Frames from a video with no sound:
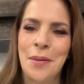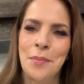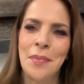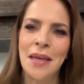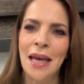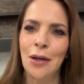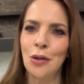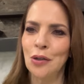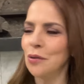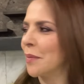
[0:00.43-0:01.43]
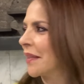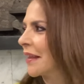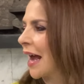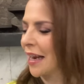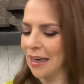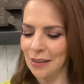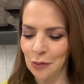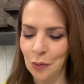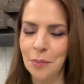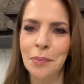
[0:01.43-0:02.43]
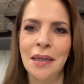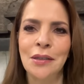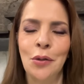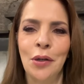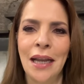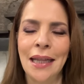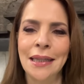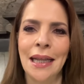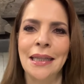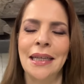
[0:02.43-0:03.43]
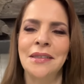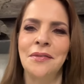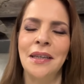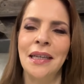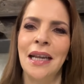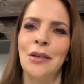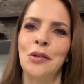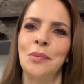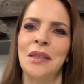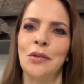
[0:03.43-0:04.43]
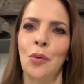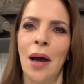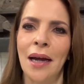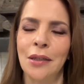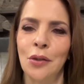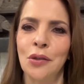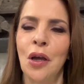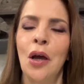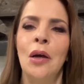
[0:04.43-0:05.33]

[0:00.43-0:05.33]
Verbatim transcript: Vieron los Met Gala, estuvo impresionante el desfile, los vestuarios.